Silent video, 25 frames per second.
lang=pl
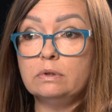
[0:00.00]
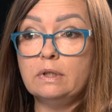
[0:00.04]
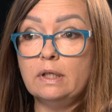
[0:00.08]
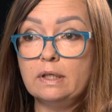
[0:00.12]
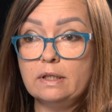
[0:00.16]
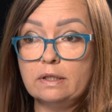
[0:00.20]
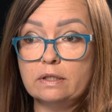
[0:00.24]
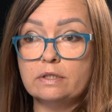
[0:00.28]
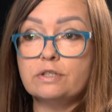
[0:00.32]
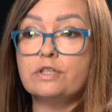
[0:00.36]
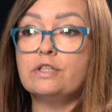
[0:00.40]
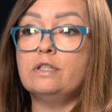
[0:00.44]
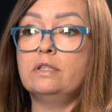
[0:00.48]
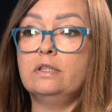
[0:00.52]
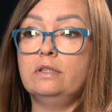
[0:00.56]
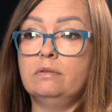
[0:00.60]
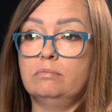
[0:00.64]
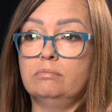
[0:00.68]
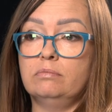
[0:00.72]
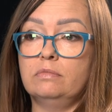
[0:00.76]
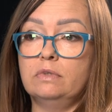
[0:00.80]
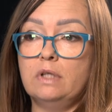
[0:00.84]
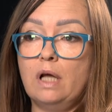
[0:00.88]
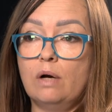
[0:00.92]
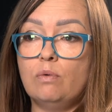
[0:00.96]
tak? czyli
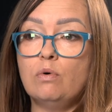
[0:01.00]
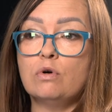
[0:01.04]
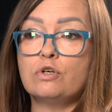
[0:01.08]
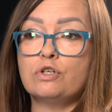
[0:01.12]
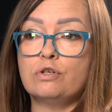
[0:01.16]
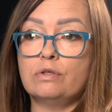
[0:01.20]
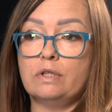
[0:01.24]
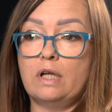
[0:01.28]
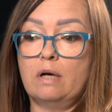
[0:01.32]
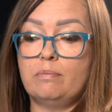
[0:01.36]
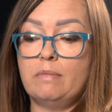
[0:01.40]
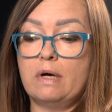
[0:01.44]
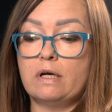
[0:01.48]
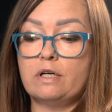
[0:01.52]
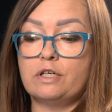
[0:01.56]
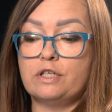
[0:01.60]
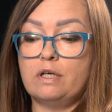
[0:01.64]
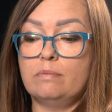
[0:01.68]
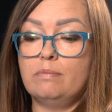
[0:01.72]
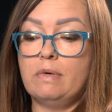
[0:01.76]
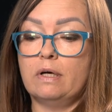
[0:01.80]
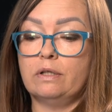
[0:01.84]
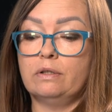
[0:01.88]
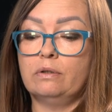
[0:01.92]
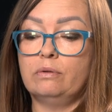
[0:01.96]
nałożona
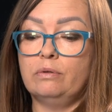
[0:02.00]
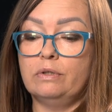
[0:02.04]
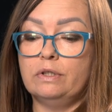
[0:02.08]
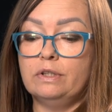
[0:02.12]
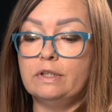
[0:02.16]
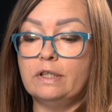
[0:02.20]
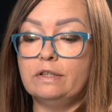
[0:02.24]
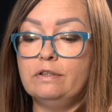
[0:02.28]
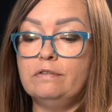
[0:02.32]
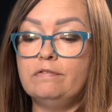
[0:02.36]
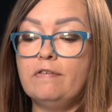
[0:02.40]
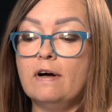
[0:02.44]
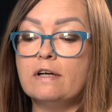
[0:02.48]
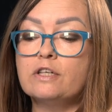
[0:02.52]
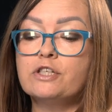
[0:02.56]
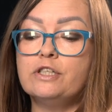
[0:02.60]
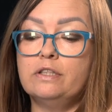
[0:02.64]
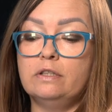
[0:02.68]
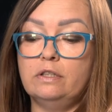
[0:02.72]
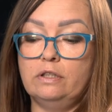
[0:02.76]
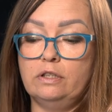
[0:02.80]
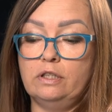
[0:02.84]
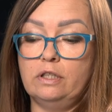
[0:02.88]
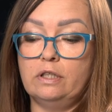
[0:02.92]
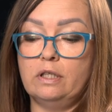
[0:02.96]
marża banku. I te dwa
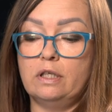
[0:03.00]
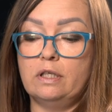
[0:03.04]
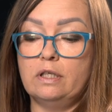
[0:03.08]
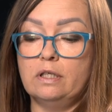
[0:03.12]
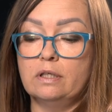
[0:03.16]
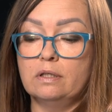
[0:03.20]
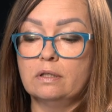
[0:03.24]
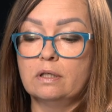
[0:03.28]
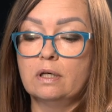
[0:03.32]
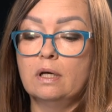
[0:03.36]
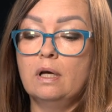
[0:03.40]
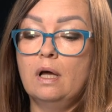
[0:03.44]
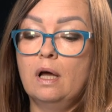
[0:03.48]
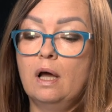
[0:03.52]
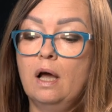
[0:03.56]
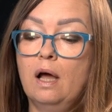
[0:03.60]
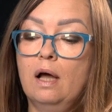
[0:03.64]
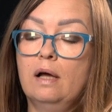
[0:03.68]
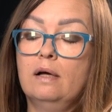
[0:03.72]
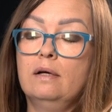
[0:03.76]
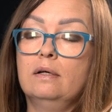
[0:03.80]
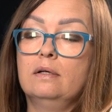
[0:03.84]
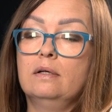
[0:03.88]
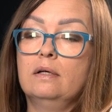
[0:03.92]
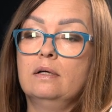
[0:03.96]
czynniki
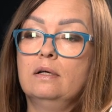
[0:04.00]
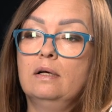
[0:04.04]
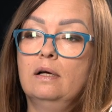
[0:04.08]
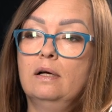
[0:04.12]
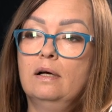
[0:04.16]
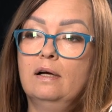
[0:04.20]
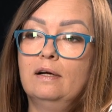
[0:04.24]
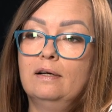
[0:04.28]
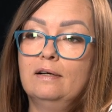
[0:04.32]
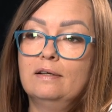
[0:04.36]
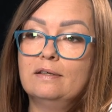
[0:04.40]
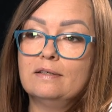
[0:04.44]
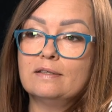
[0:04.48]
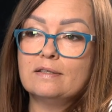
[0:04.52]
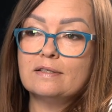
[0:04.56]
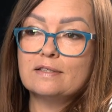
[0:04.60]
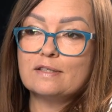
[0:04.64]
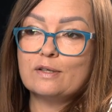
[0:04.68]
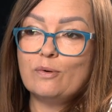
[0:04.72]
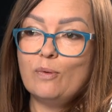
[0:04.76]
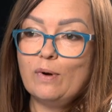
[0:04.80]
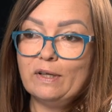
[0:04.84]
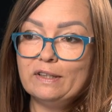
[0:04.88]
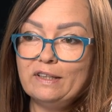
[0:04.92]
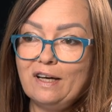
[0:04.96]

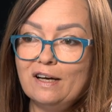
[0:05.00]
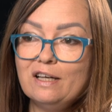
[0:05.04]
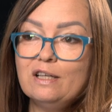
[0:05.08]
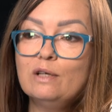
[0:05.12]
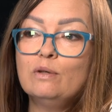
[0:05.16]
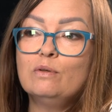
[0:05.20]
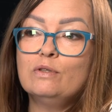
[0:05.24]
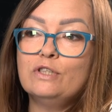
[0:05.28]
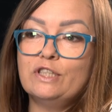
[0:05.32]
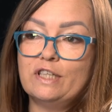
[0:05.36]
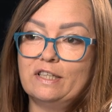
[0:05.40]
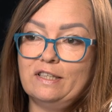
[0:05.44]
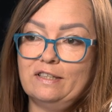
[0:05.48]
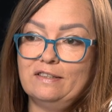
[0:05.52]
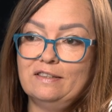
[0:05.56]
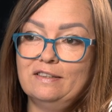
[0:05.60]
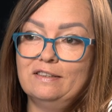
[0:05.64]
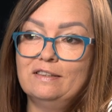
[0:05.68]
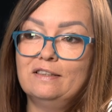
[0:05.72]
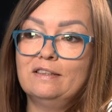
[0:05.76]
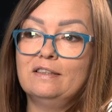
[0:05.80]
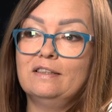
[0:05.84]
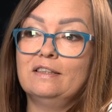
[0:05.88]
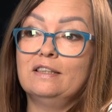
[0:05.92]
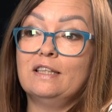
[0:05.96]
składają się
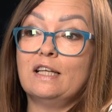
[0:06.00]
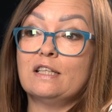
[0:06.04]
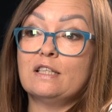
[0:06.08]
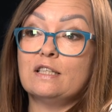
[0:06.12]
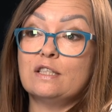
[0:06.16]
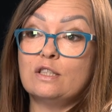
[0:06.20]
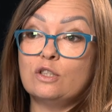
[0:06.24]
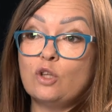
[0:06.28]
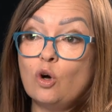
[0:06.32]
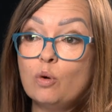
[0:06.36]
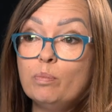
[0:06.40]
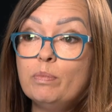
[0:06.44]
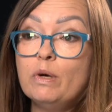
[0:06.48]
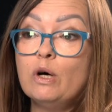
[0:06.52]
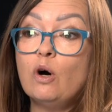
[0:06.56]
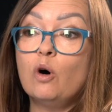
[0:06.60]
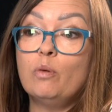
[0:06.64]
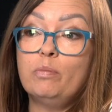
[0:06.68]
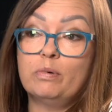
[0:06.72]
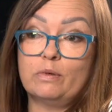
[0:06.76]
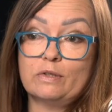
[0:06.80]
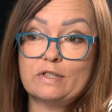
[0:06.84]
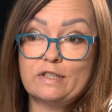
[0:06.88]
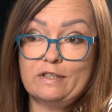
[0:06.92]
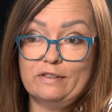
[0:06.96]
na stopę
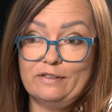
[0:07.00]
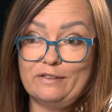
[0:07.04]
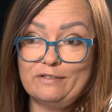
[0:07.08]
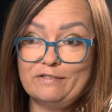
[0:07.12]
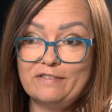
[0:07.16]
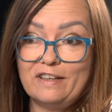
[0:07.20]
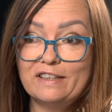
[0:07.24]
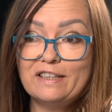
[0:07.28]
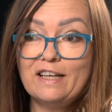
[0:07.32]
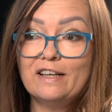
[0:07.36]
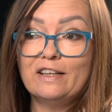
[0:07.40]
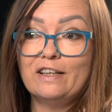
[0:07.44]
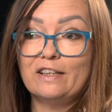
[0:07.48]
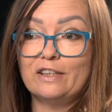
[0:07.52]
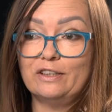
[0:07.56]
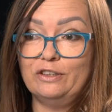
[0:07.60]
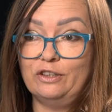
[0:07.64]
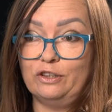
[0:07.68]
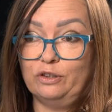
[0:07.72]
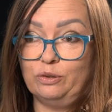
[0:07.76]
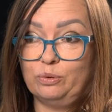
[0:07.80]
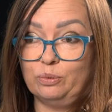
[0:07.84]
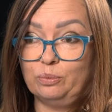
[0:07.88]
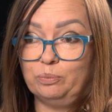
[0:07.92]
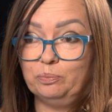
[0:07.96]
oprocentowania
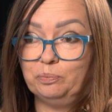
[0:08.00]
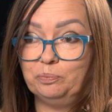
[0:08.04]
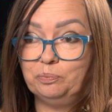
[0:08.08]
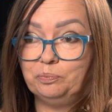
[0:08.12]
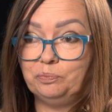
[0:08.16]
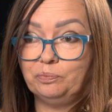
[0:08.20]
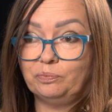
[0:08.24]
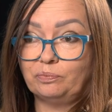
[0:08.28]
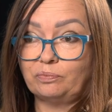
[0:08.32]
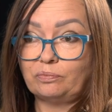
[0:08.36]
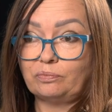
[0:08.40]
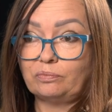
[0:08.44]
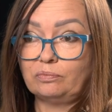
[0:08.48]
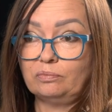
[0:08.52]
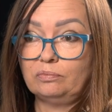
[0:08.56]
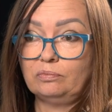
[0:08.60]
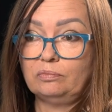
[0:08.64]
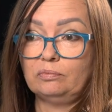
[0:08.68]
kredytu. Aha. Mhm.